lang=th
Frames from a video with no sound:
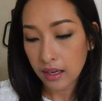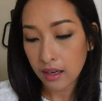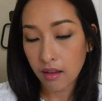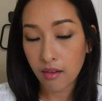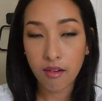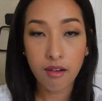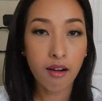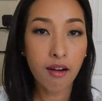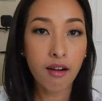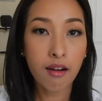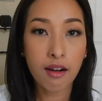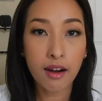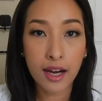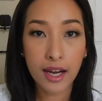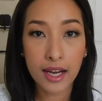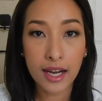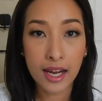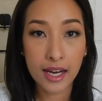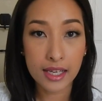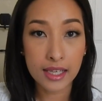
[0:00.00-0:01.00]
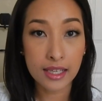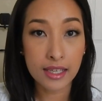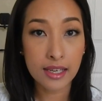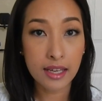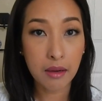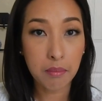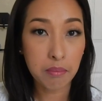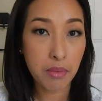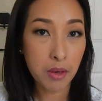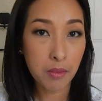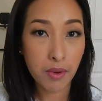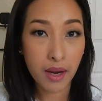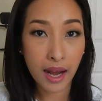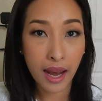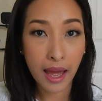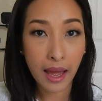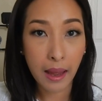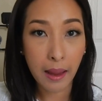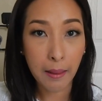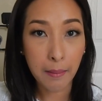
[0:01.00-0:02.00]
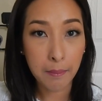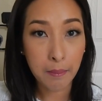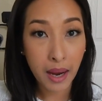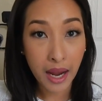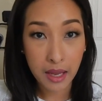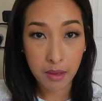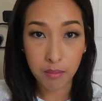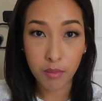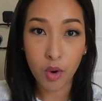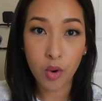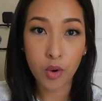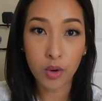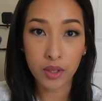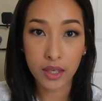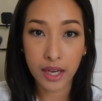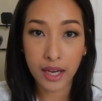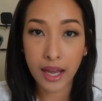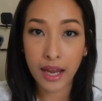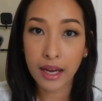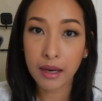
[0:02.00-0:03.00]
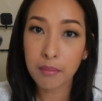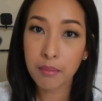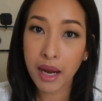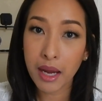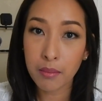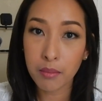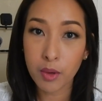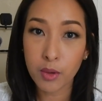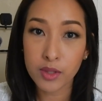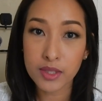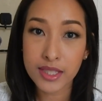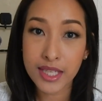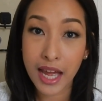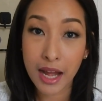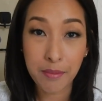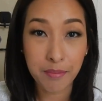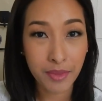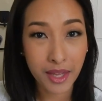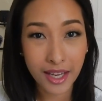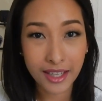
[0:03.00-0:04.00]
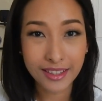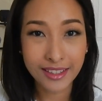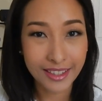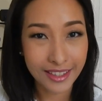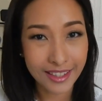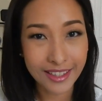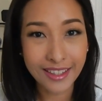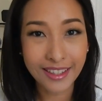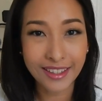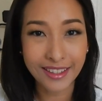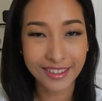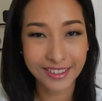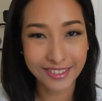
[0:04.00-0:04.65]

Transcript: แล้วก็ขณะนี้เนี่ยเป็นเวลาบ่ายโมงนะคะบ่ายโมงสามนาที